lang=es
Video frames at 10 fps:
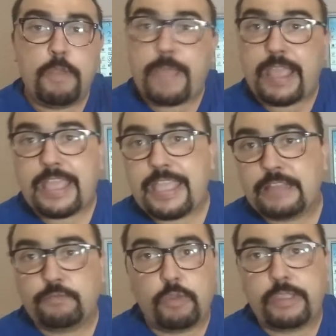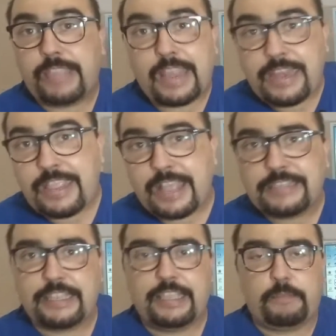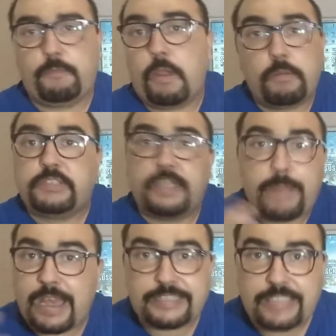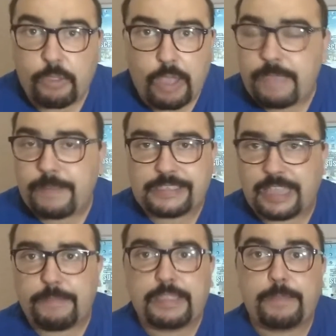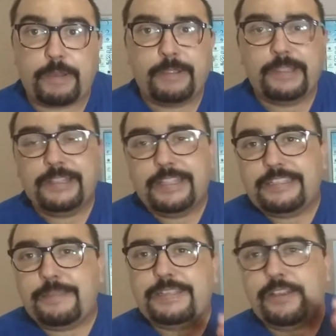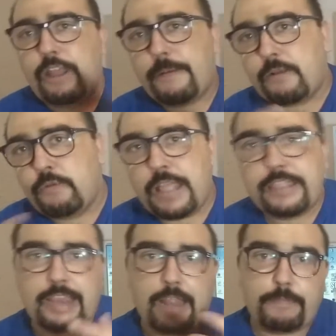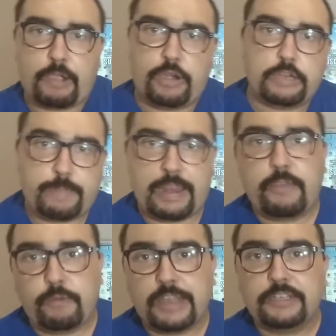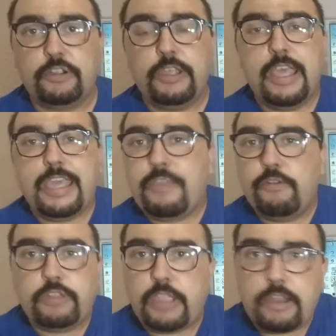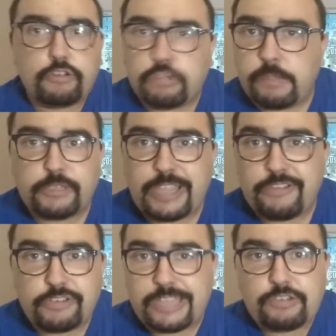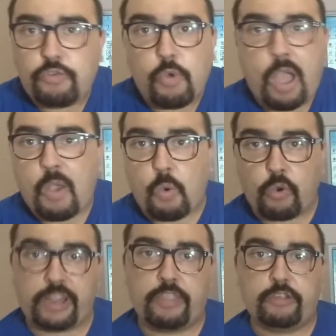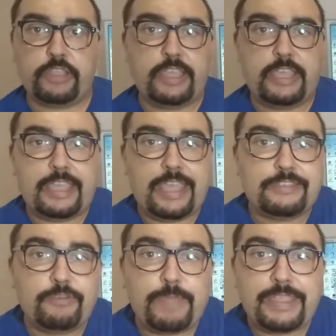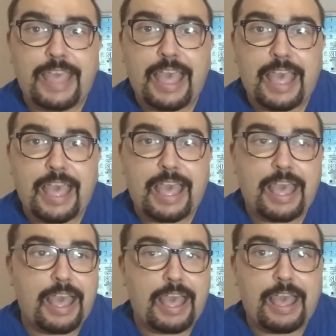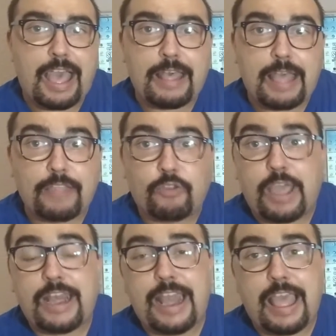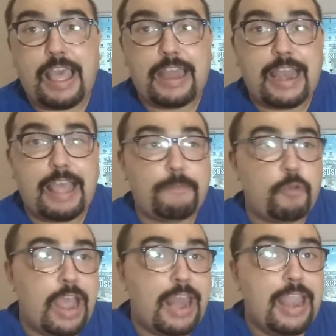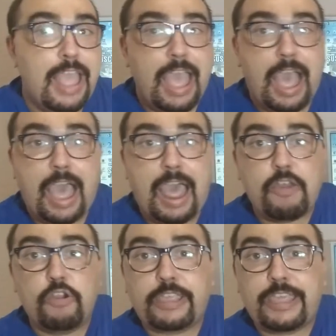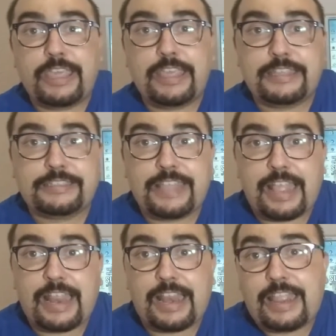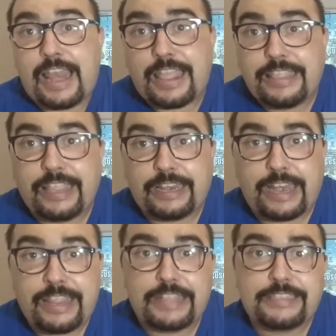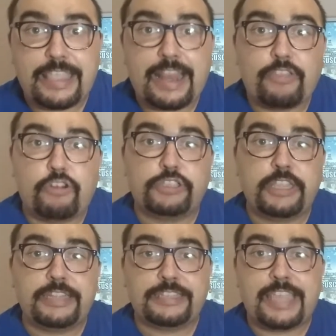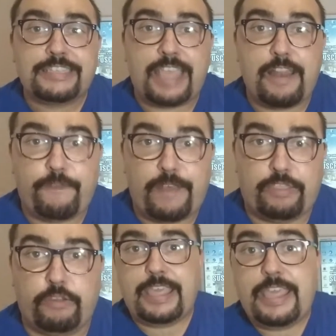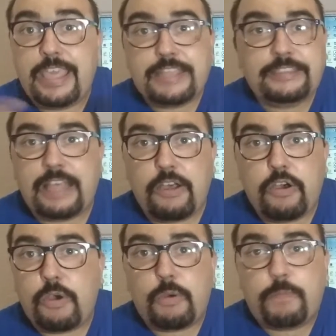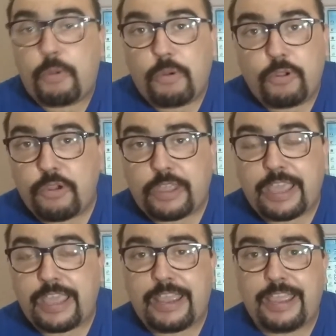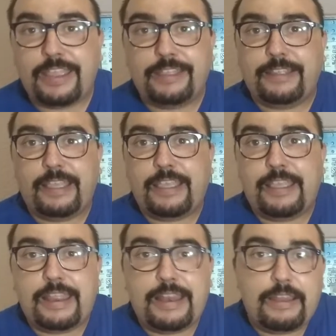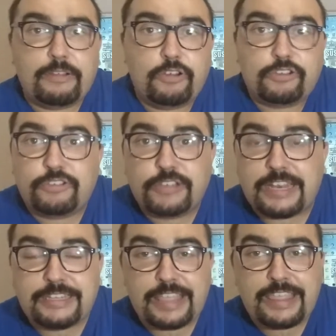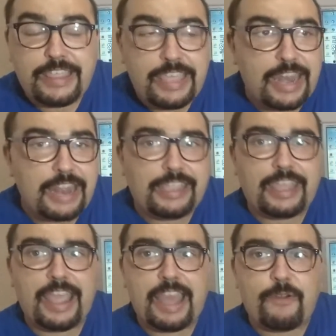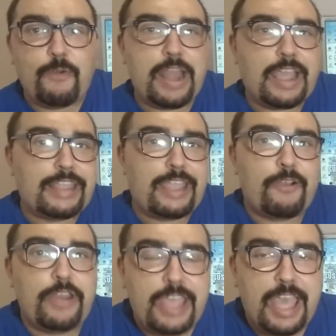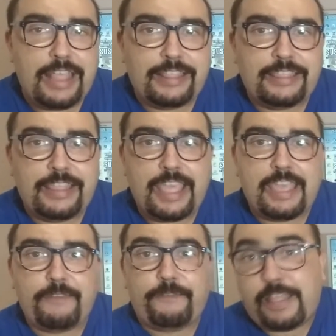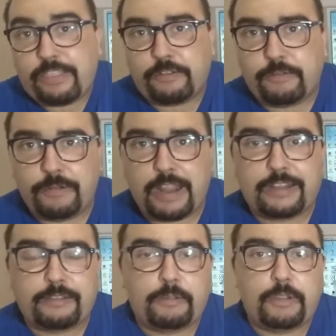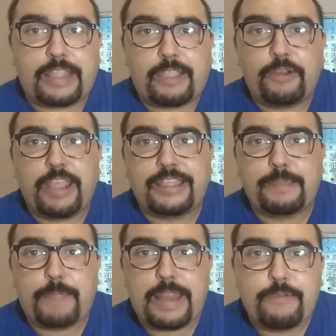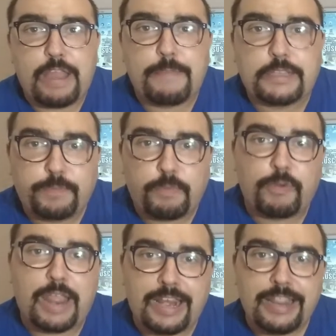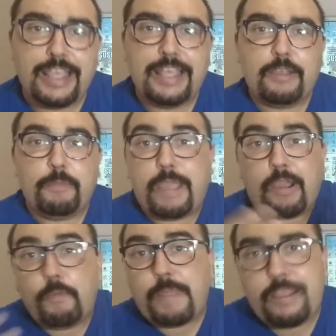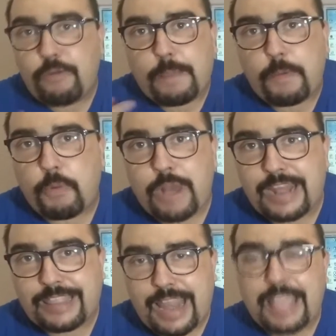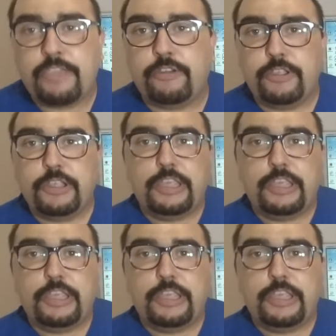muy pequeñas, muy técnicas y bueno, siempre han estado ahí básicamente, pero siempre se colaba alguna entre las mejores películas, ¿no? Y, en los últimos años eso no ha ocurrido y, eso empieza a, tocar la, moral a lo que está, a la gente que en realidad está llenando los cines, que es el fandom. Y esto provocó que eh, los Oscars decidieran crear una categoría de fandom, una categoría de película más popular, mejor película popular del año.